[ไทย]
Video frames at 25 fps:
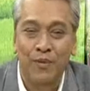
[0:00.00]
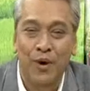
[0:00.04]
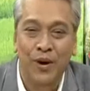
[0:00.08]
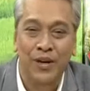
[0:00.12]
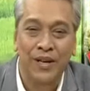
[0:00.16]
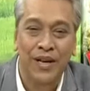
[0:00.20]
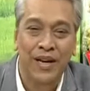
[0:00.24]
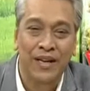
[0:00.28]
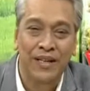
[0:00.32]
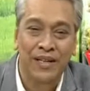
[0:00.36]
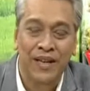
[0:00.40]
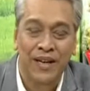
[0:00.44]
ครับคุณหมอ
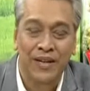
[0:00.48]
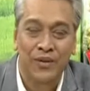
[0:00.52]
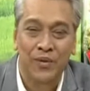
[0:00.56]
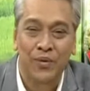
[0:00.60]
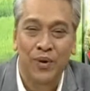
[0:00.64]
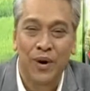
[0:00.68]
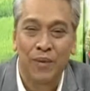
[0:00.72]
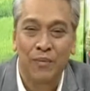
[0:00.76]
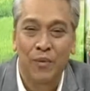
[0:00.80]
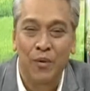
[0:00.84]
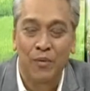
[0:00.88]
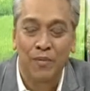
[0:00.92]
ยังจะอ
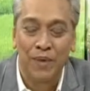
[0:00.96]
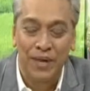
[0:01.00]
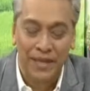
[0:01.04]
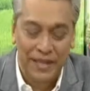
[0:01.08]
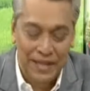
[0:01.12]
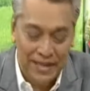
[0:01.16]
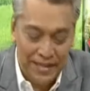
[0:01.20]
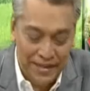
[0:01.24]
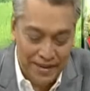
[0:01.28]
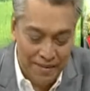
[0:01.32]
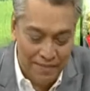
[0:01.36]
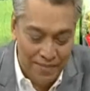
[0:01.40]
ยู่กับผมอี
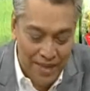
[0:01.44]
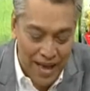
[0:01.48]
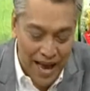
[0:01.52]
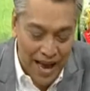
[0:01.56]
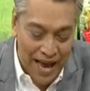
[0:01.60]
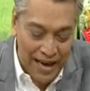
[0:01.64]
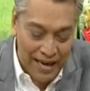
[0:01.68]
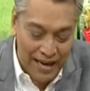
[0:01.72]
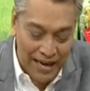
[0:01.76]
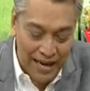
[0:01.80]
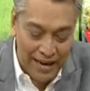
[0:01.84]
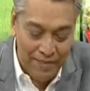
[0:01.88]
กหนึ่งสัป
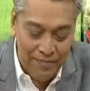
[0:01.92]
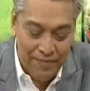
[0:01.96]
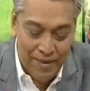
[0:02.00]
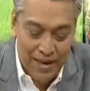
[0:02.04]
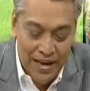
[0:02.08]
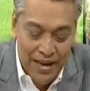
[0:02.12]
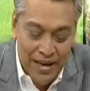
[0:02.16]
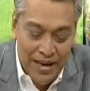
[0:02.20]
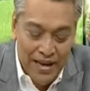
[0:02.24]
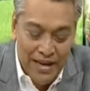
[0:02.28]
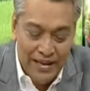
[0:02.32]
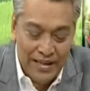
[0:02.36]
ดาห์นะครับ
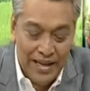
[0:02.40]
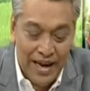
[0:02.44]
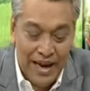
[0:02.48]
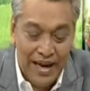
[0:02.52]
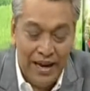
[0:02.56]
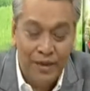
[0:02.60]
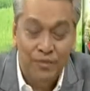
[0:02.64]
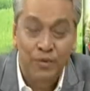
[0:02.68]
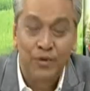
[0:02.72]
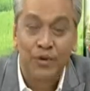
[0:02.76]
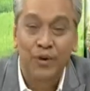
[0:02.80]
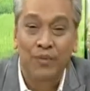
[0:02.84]
อยา
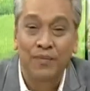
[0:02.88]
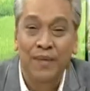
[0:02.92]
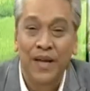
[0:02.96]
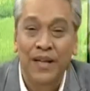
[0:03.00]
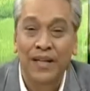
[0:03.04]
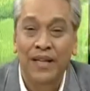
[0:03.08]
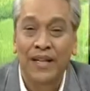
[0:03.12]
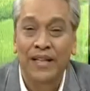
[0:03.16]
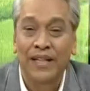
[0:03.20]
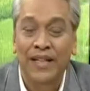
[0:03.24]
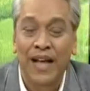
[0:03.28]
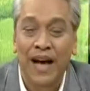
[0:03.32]
กให้ผู้ชม
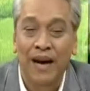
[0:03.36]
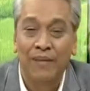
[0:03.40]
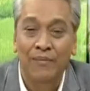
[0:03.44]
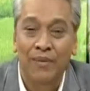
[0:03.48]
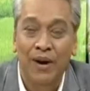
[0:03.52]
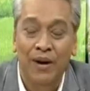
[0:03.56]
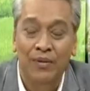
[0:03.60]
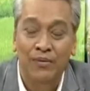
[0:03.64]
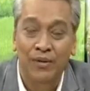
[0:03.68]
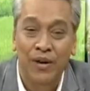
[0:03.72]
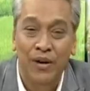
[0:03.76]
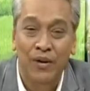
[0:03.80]
ได้ติดตาม
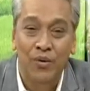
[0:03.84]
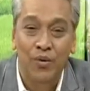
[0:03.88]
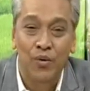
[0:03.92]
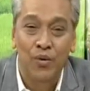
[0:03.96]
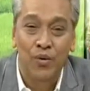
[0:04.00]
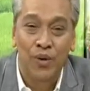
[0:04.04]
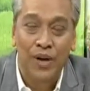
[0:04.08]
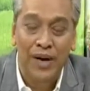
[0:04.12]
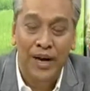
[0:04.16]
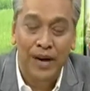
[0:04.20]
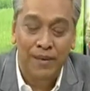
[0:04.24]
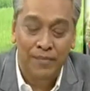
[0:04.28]
เราทั้ง
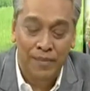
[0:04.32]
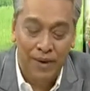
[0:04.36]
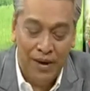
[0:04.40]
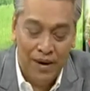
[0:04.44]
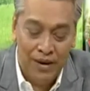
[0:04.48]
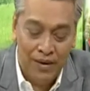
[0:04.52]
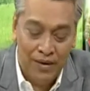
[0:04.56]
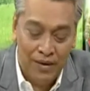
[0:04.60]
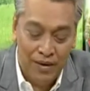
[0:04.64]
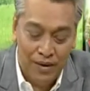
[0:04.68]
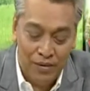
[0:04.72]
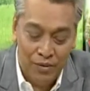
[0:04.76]
คู่นะครับ
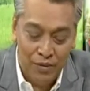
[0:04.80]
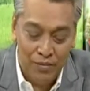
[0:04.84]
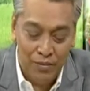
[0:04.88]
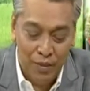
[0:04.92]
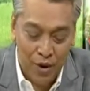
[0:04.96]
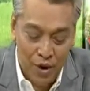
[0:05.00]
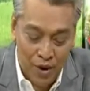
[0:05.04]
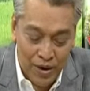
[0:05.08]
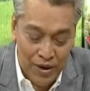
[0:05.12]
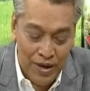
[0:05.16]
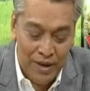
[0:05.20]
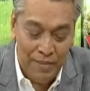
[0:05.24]
เราคุณ
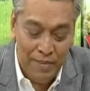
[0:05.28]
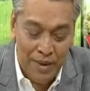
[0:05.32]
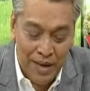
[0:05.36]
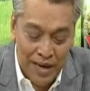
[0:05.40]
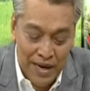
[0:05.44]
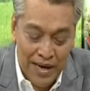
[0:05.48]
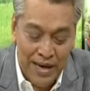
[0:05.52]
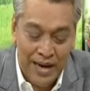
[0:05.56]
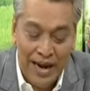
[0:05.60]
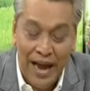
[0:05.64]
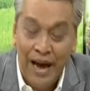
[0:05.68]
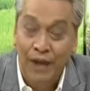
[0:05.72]
หมอยัง
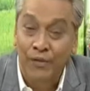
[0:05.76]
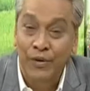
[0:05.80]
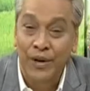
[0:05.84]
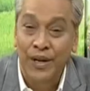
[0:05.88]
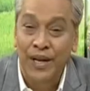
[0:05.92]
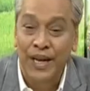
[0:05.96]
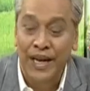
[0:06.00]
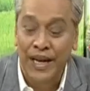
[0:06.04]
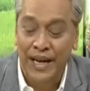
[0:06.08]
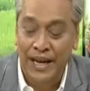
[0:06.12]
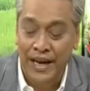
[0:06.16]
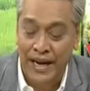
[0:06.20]
มีเรื่องราว
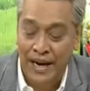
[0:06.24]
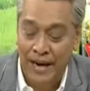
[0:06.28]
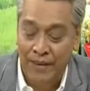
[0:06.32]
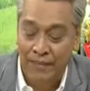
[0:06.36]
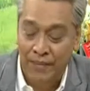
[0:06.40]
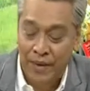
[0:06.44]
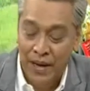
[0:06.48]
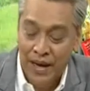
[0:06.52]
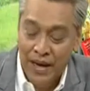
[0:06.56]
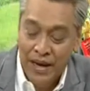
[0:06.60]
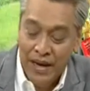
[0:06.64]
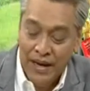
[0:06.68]
ดีๆนะค
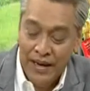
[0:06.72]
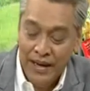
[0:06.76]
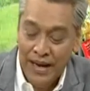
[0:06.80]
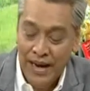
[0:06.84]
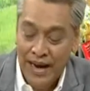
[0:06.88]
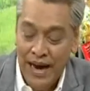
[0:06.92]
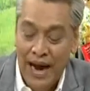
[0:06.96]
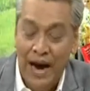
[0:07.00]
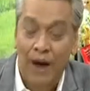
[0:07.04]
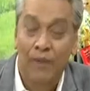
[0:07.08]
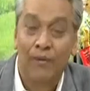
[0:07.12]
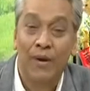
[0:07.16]
รับ
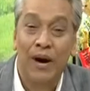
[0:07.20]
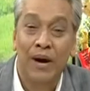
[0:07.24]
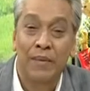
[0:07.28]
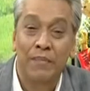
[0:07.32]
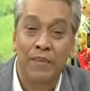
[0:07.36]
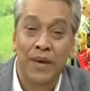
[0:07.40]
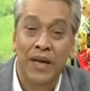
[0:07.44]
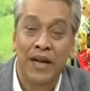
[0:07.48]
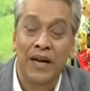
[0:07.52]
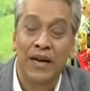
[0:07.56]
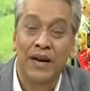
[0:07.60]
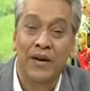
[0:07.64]
ได้ข่าวว่า
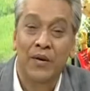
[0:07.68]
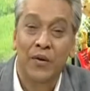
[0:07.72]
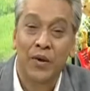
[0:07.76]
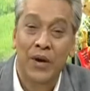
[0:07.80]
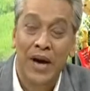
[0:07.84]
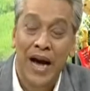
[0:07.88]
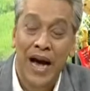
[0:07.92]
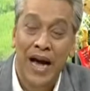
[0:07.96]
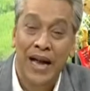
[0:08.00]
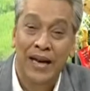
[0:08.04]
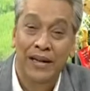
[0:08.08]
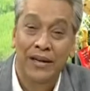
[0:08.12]
มีเรื่องข
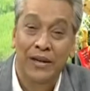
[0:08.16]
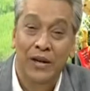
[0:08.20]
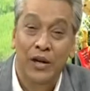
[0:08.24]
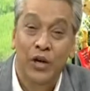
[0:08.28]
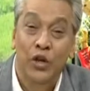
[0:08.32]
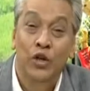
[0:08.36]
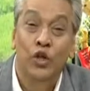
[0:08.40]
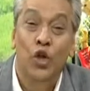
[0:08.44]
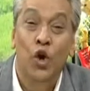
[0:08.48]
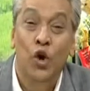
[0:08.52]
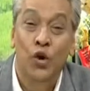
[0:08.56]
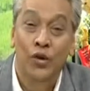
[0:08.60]
องการ
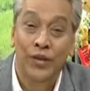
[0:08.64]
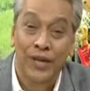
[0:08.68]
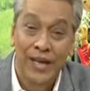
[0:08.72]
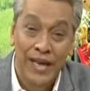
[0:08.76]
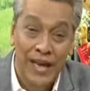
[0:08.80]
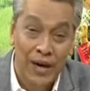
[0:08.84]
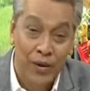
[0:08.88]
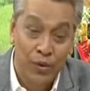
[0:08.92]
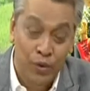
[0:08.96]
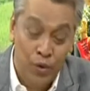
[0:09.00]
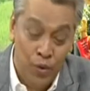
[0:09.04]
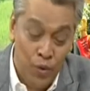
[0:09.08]
ท่อง
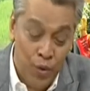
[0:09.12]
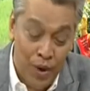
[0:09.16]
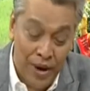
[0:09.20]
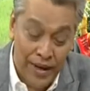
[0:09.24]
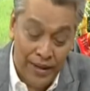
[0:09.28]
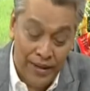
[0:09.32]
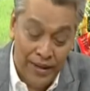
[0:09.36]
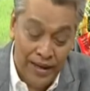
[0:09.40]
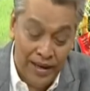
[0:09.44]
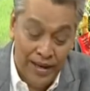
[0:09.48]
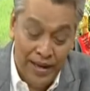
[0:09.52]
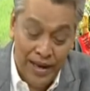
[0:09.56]
เที่ยวด้ว
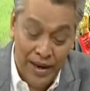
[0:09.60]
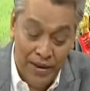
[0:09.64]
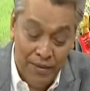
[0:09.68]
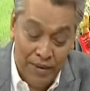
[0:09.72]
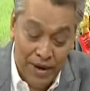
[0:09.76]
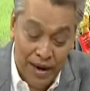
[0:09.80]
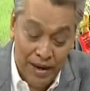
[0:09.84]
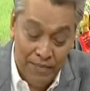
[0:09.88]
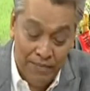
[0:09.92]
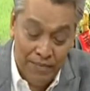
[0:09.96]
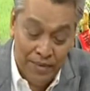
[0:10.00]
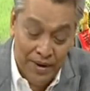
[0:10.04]
ยที่เกี่
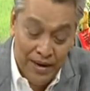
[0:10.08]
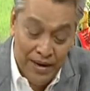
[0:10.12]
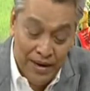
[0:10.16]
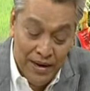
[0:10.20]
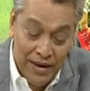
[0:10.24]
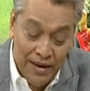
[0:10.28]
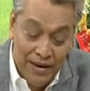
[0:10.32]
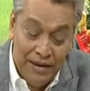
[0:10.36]
ยวกับ